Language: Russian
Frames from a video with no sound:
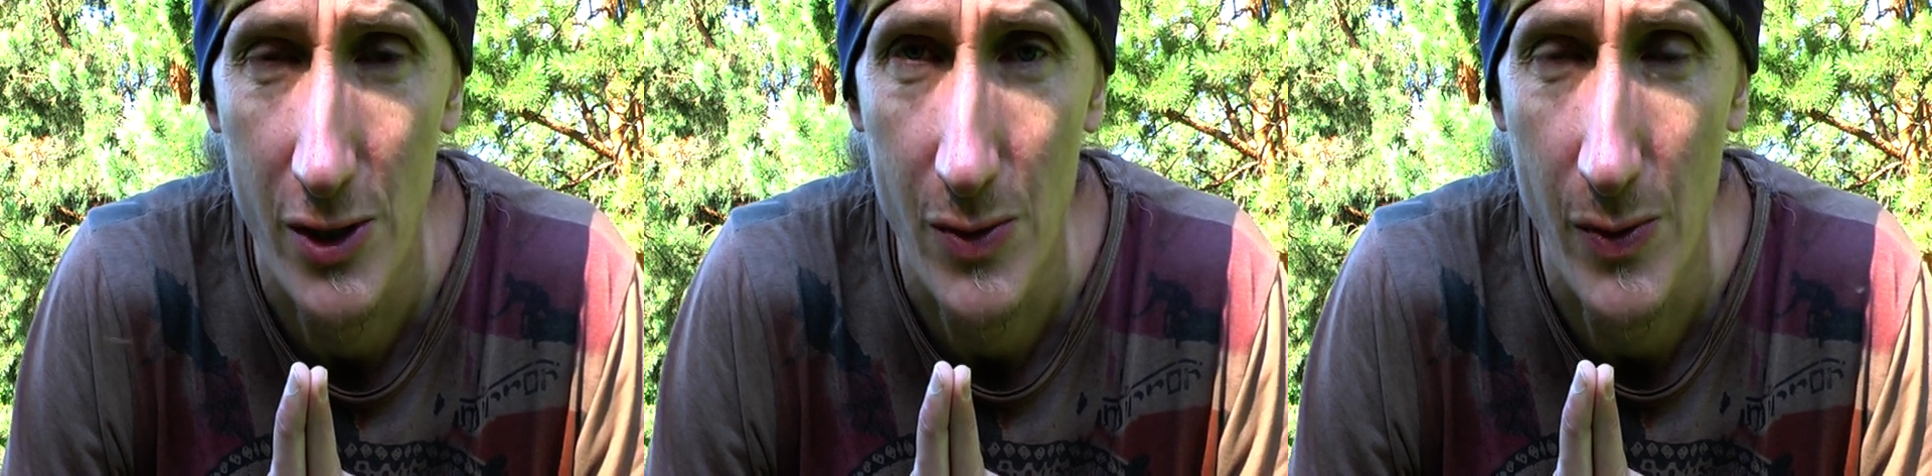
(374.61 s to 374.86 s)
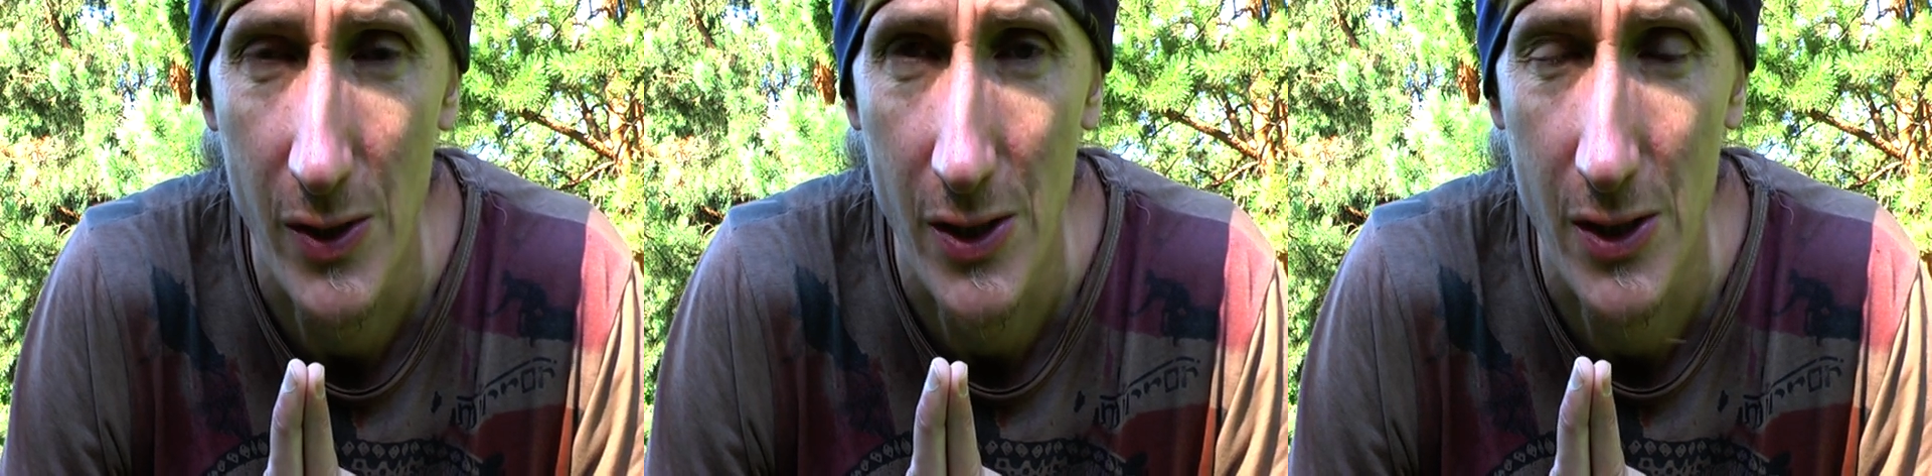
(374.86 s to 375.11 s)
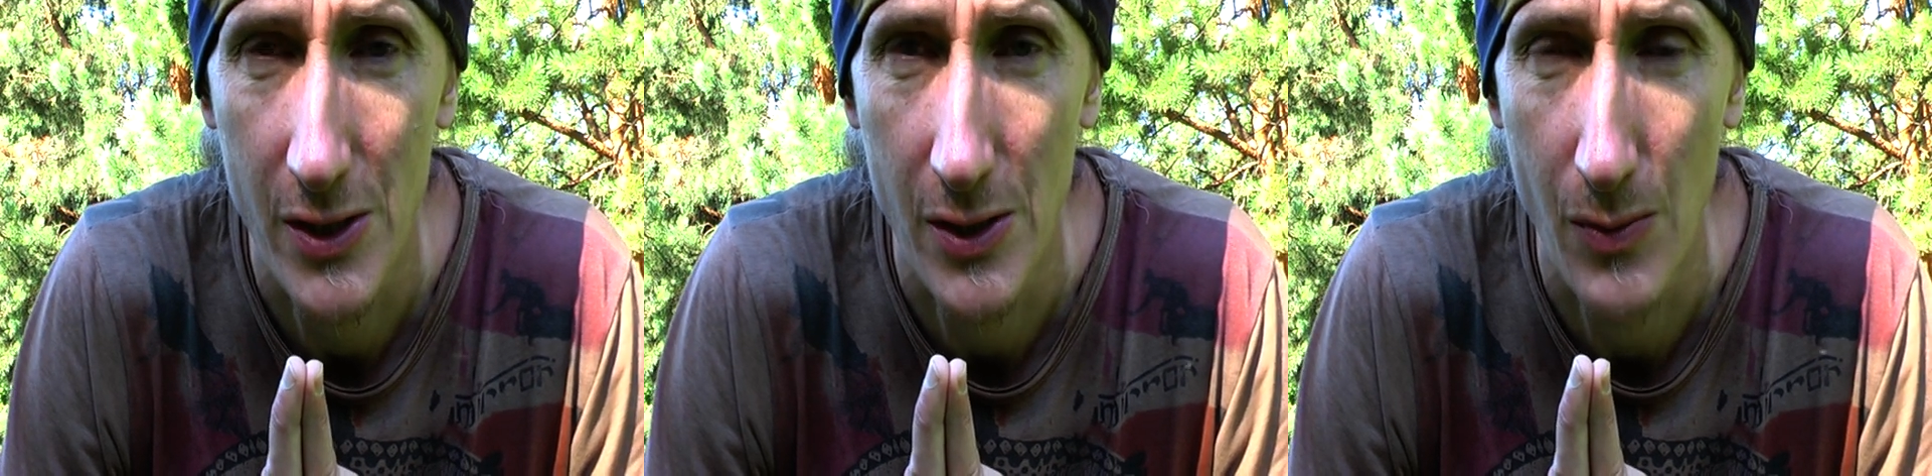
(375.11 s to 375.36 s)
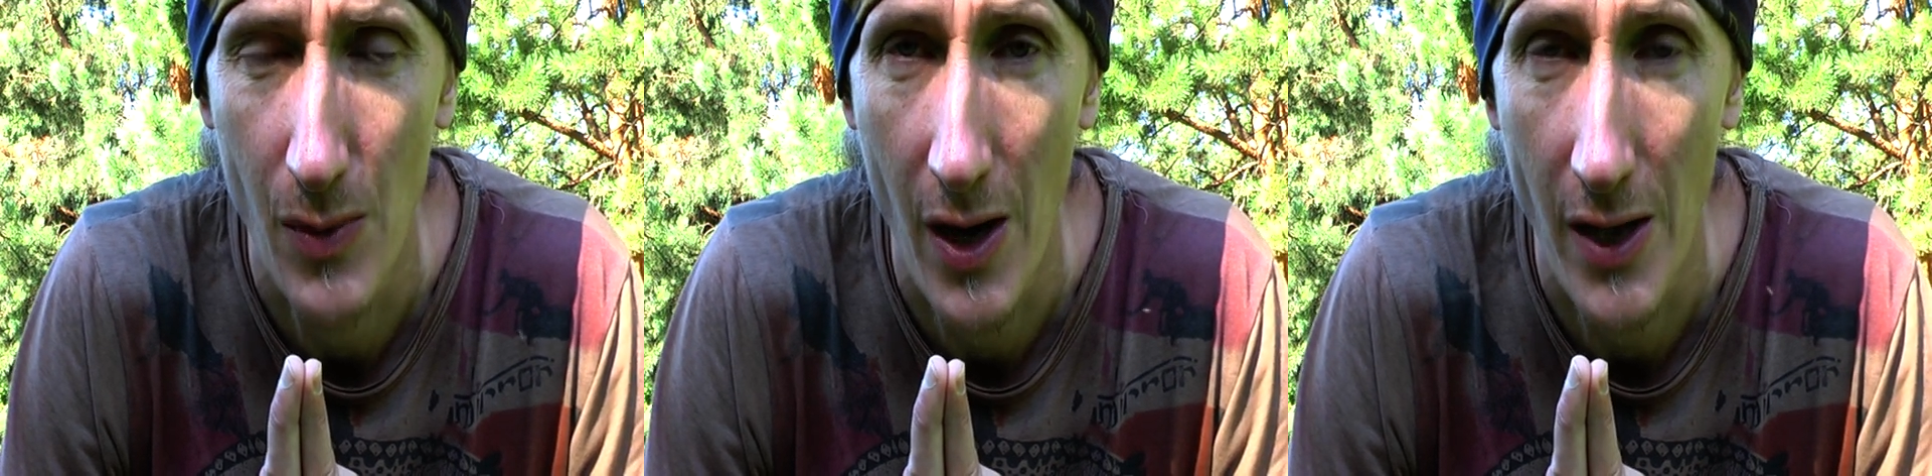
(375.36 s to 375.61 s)
Смрити
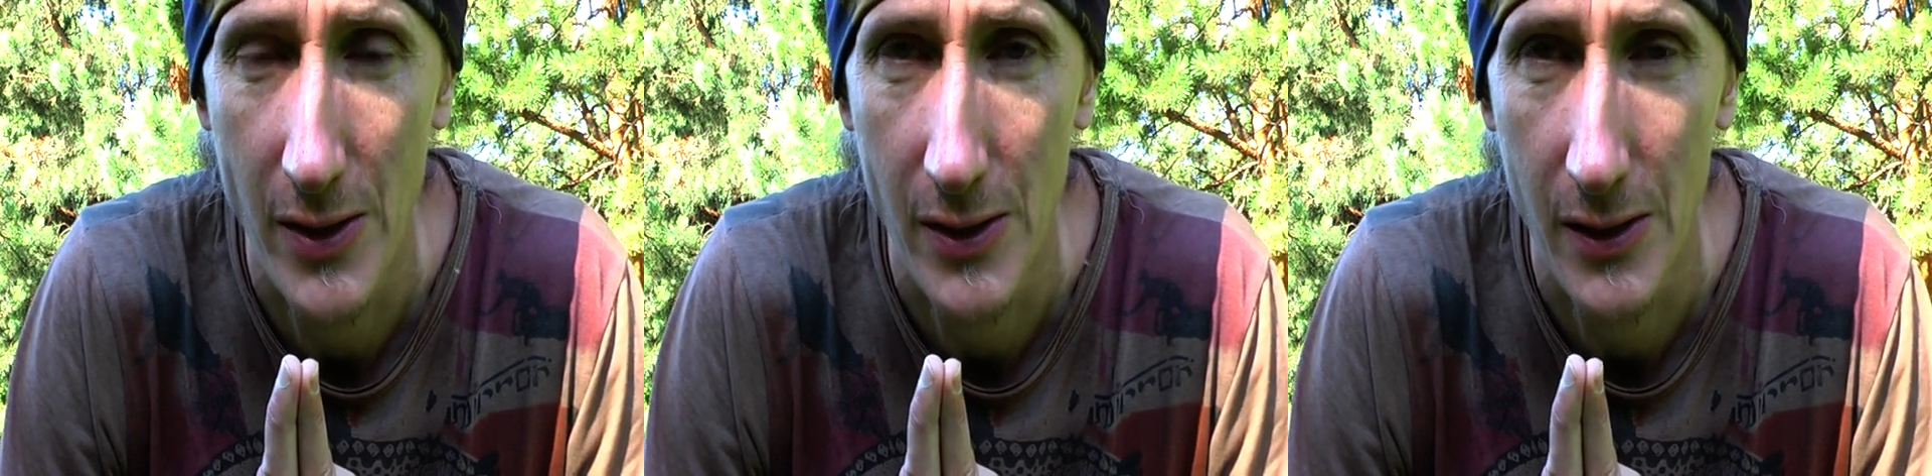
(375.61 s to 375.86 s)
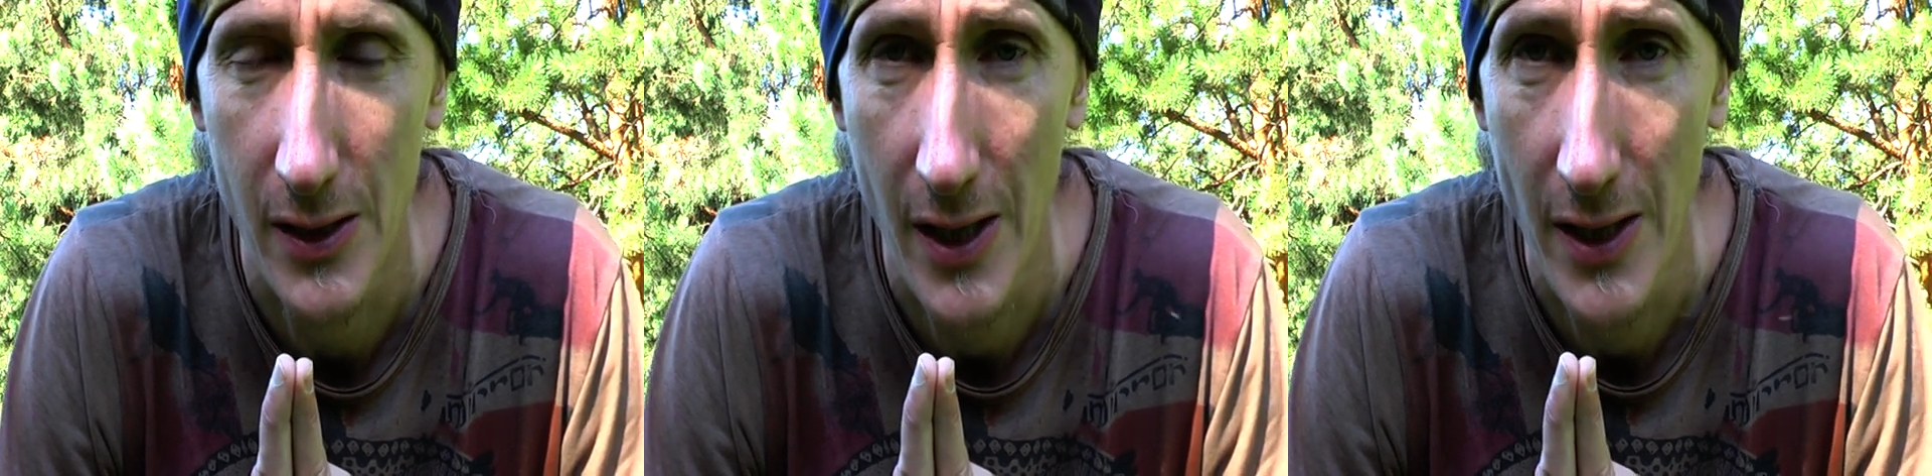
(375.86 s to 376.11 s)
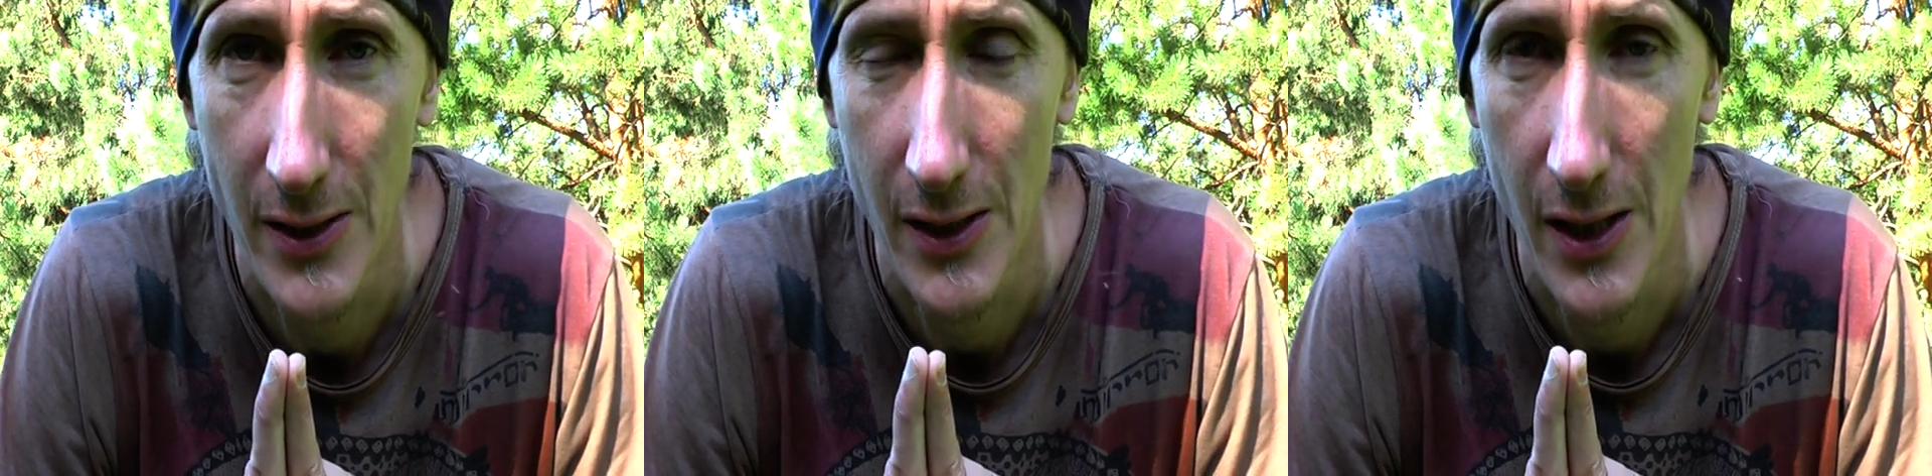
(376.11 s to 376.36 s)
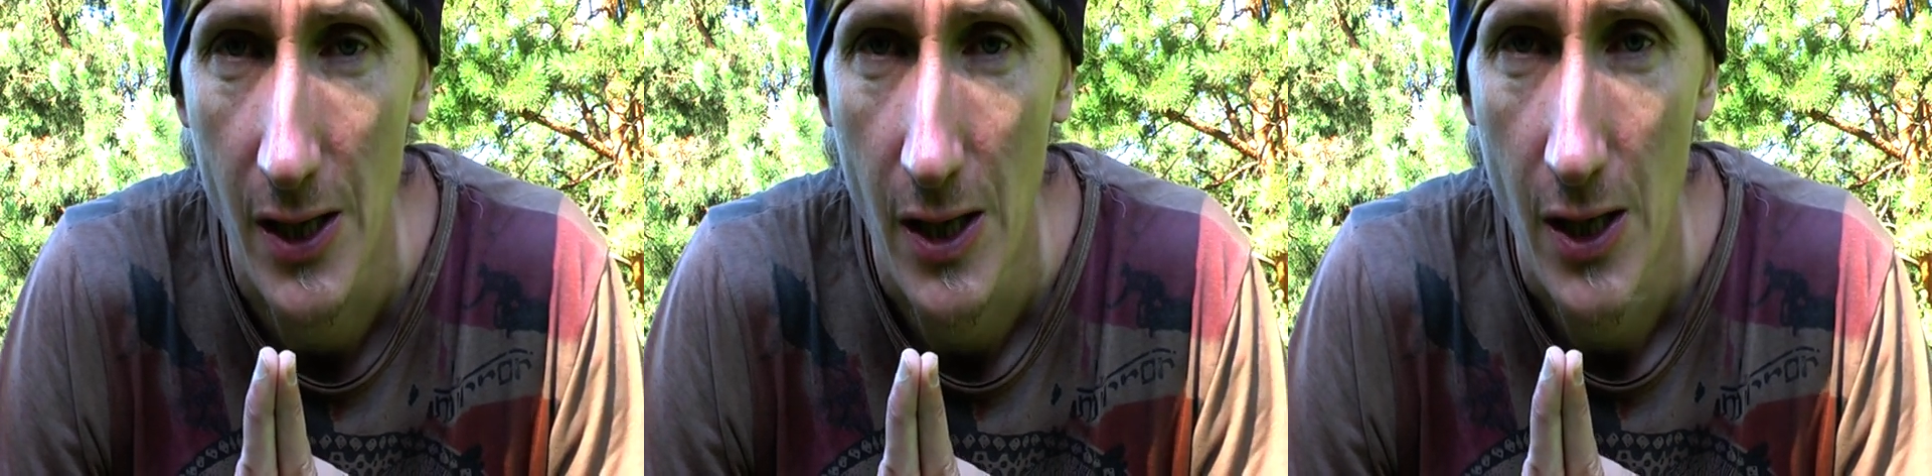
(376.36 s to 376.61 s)
Мати Гати